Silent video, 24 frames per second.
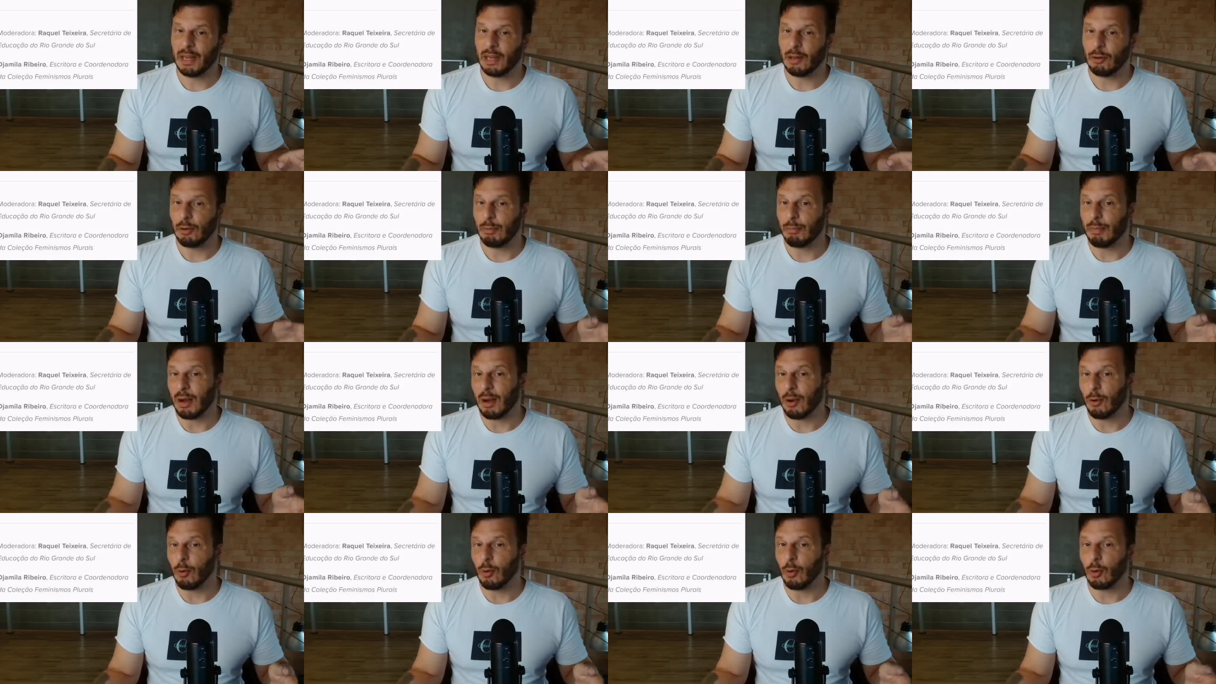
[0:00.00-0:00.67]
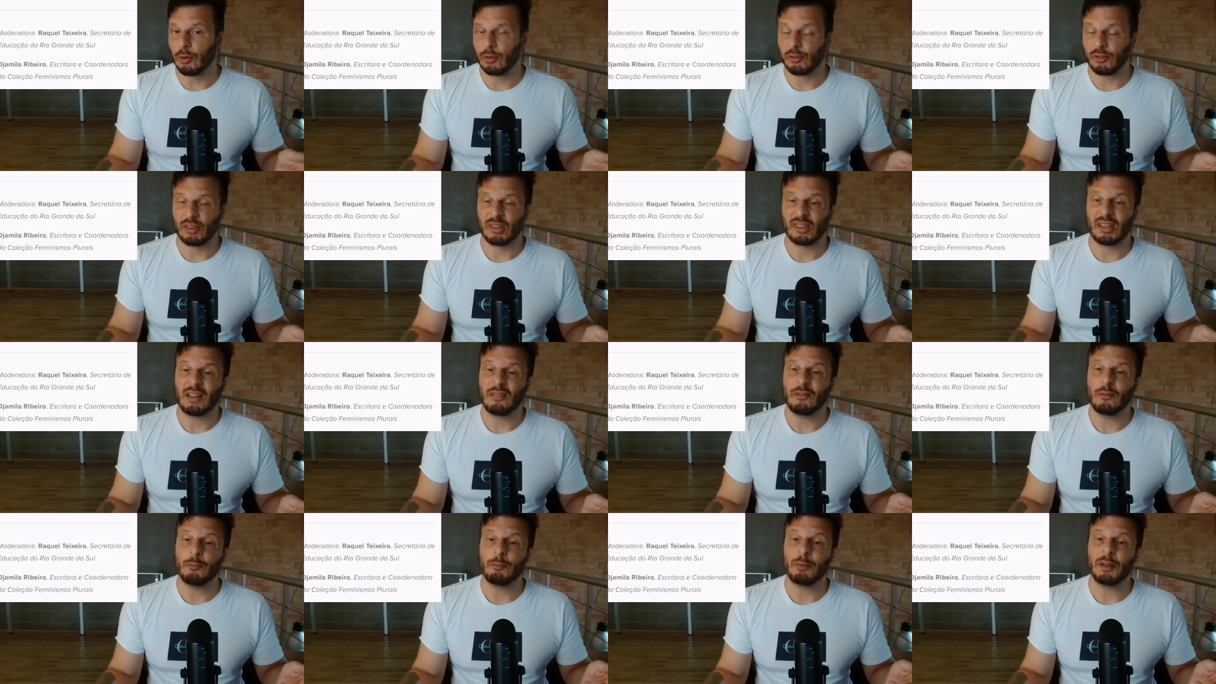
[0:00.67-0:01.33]
e Barroso estavam
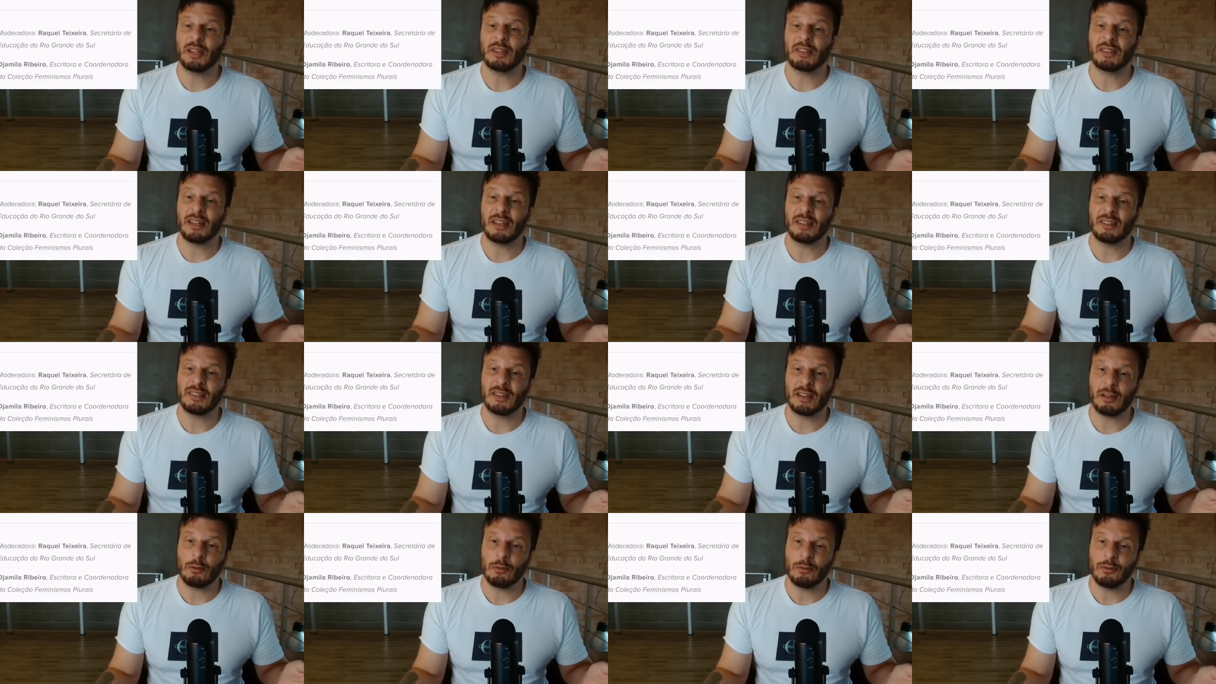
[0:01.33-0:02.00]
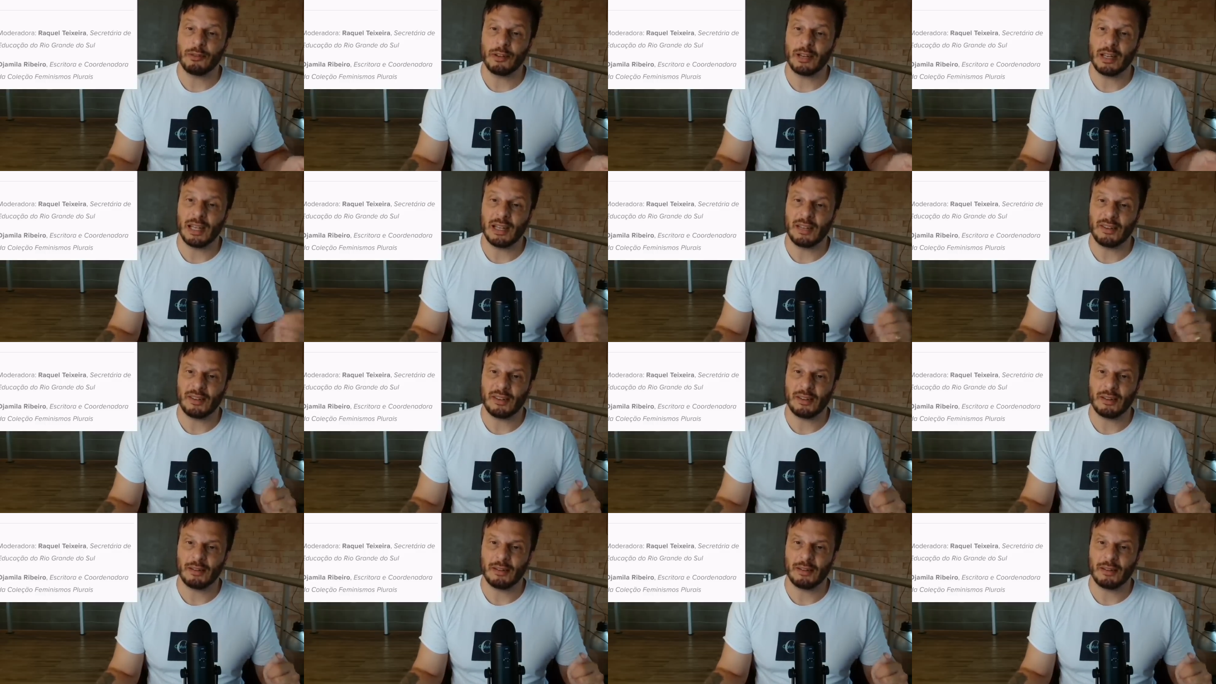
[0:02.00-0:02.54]
presentes na conferência.